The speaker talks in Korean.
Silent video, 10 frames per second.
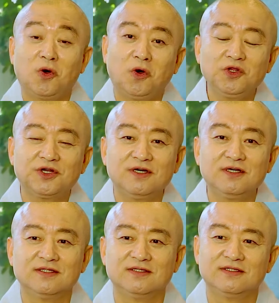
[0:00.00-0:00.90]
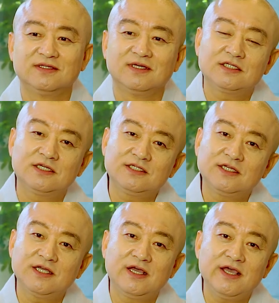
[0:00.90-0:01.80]
오늘은
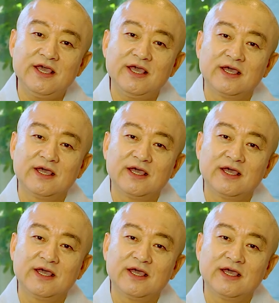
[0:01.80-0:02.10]
스승의